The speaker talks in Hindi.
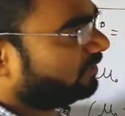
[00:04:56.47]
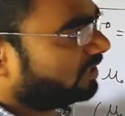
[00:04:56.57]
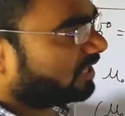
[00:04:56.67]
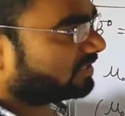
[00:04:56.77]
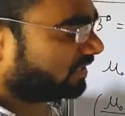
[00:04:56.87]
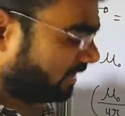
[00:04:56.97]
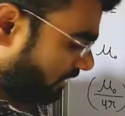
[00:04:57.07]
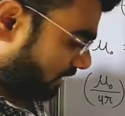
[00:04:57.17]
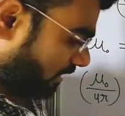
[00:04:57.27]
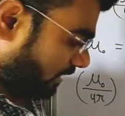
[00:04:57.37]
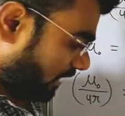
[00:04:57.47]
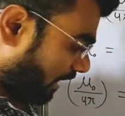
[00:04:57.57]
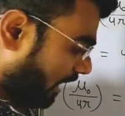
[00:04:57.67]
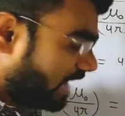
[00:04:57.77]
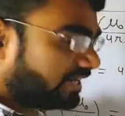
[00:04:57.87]
फील्ड कैसे
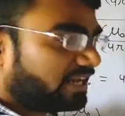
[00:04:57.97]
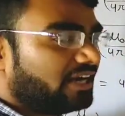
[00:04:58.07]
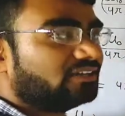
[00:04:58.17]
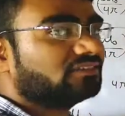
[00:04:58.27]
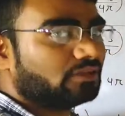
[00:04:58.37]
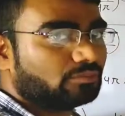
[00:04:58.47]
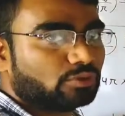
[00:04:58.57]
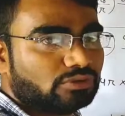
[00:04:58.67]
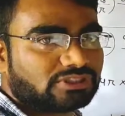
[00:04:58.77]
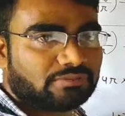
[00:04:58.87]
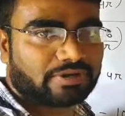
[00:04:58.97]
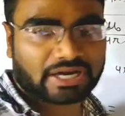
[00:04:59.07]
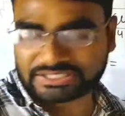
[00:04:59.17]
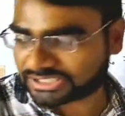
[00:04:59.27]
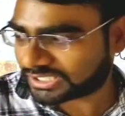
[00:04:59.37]
राइट हैंड थर्म रूल से हम
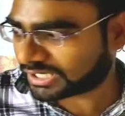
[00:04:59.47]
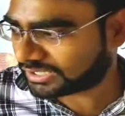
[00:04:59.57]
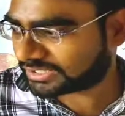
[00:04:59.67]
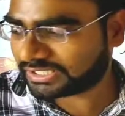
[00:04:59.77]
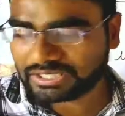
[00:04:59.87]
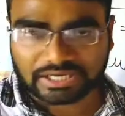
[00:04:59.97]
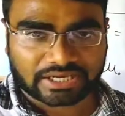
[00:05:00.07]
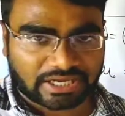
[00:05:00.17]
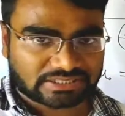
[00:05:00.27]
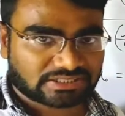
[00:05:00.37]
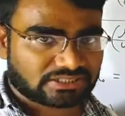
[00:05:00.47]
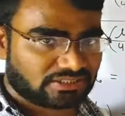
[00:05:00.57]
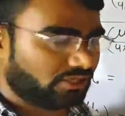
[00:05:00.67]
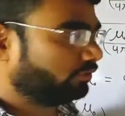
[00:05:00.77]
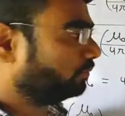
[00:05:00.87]
डायरेक्शन निकालते हैं कैसे
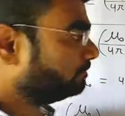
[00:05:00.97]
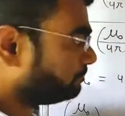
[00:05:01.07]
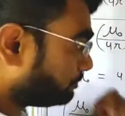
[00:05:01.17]
देखो